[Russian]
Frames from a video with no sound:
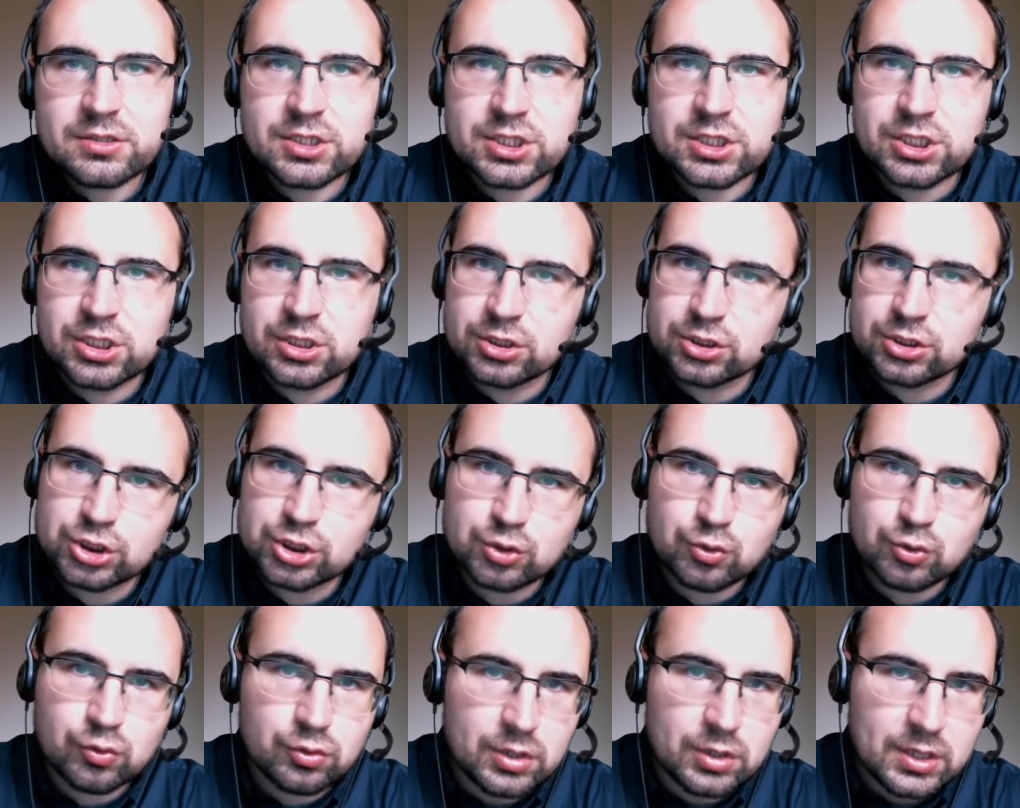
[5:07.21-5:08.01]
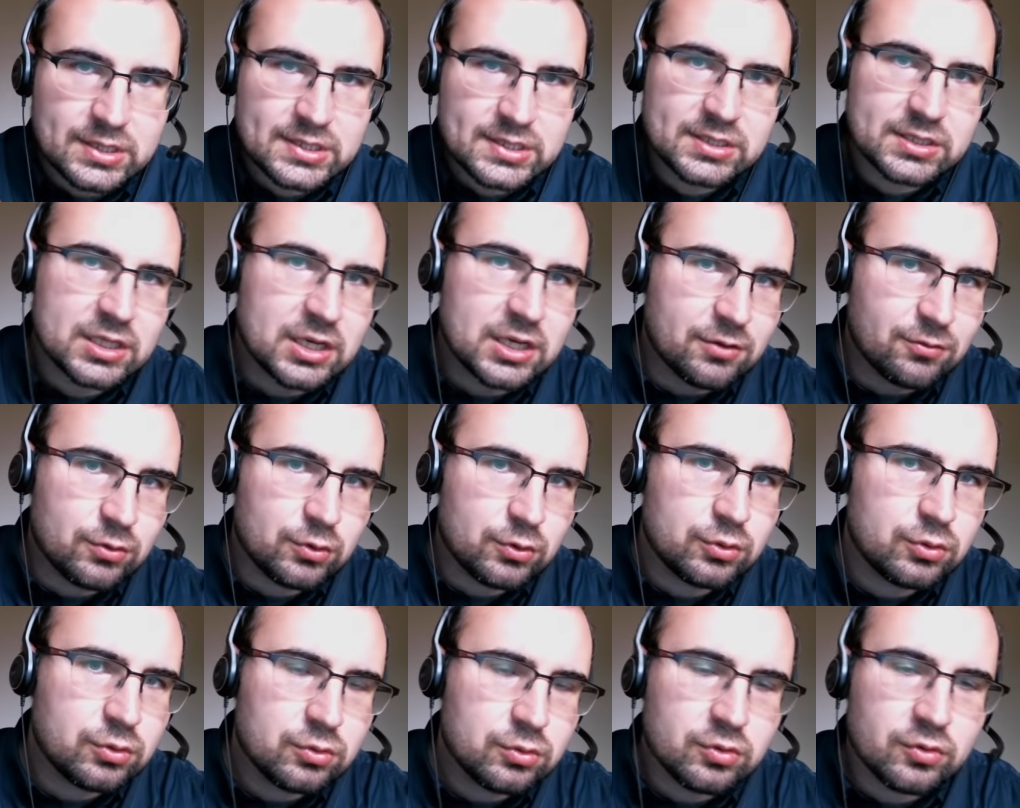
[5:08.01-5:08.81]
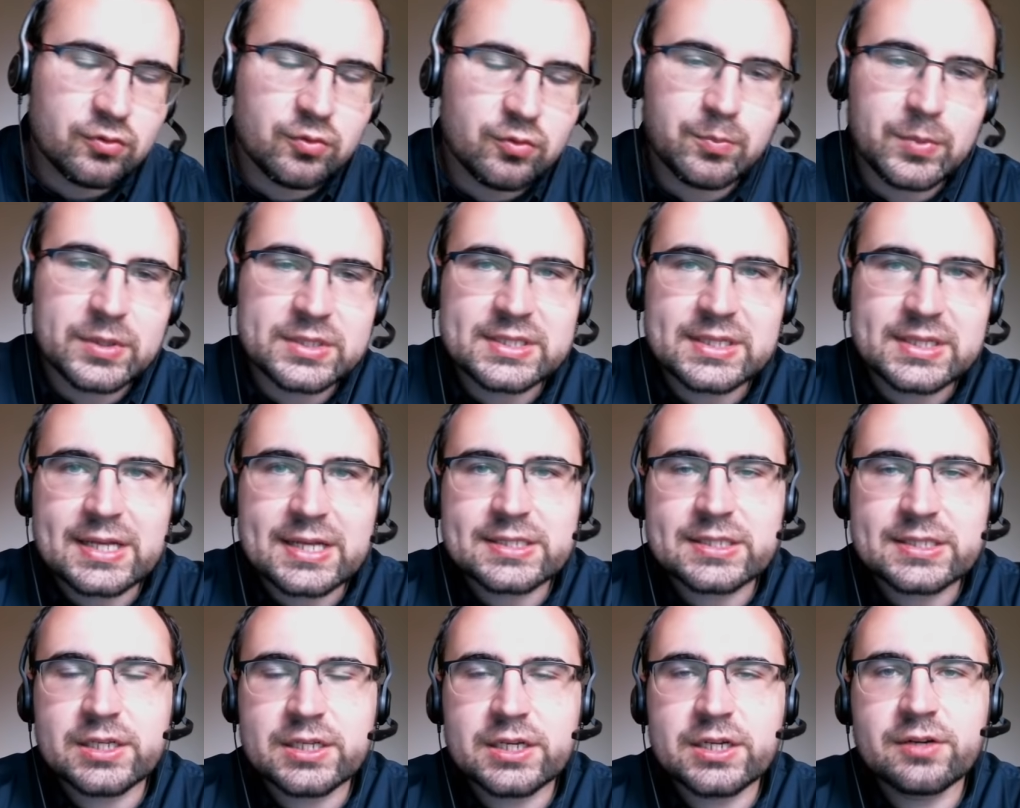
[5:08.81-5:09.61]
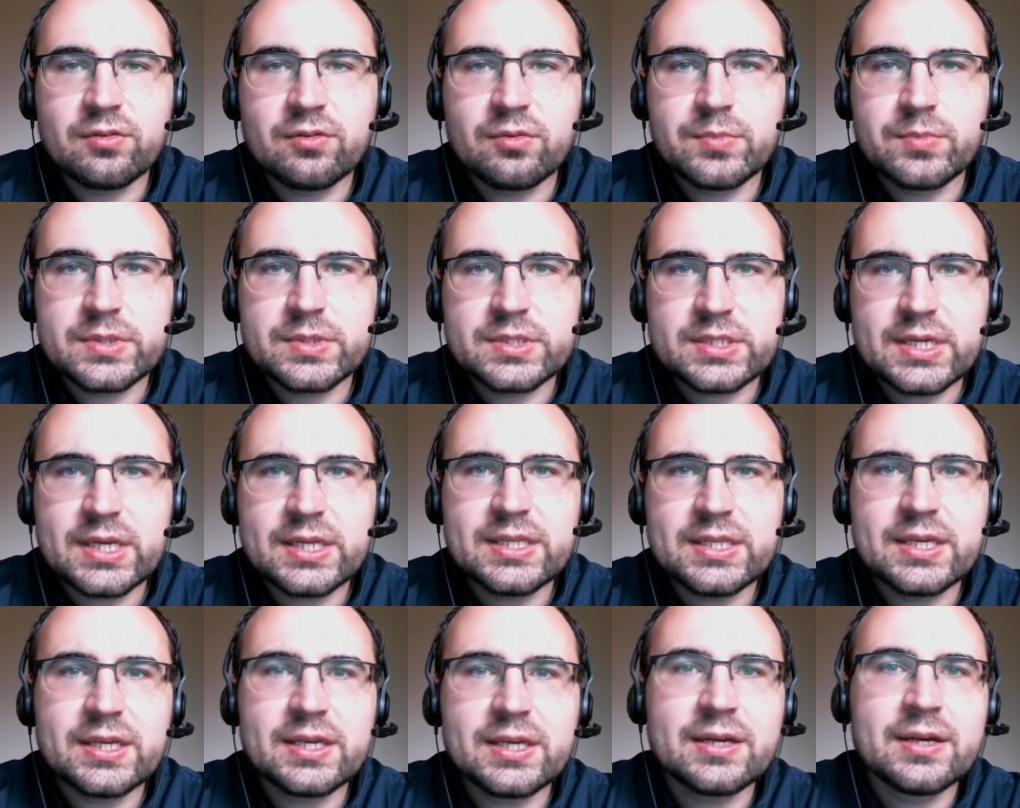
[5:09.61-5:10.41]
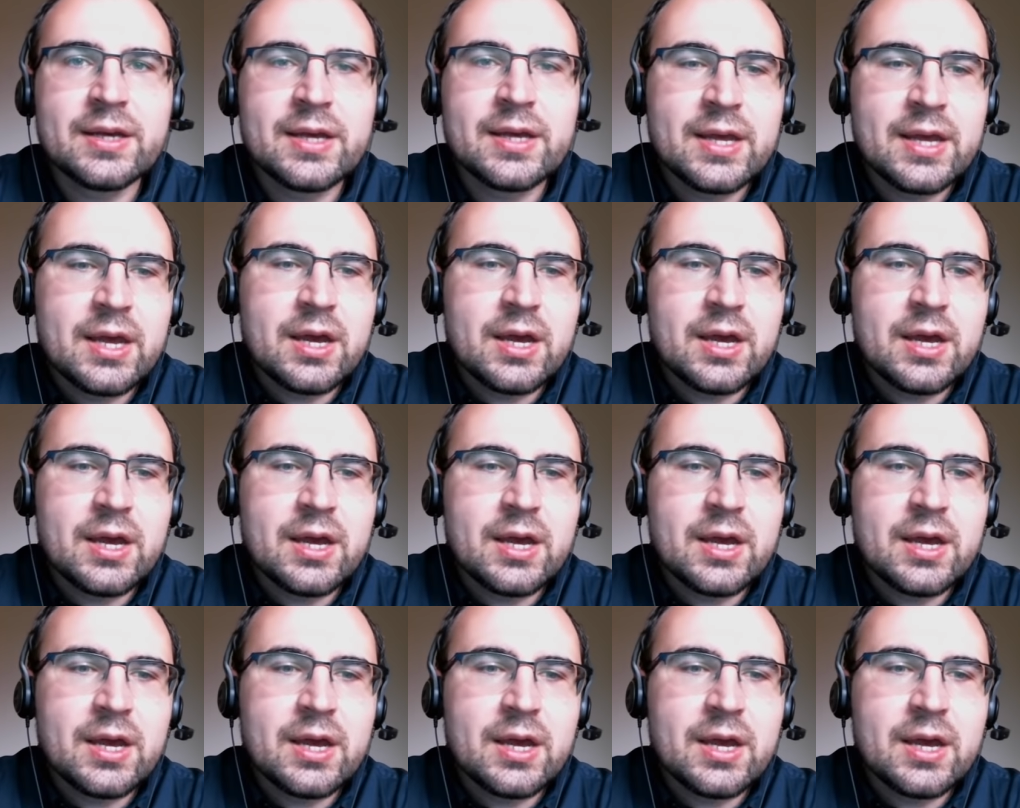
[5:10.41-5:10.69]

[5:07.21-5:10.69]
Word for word: Ссылочку оставлю в подсказках и в описании,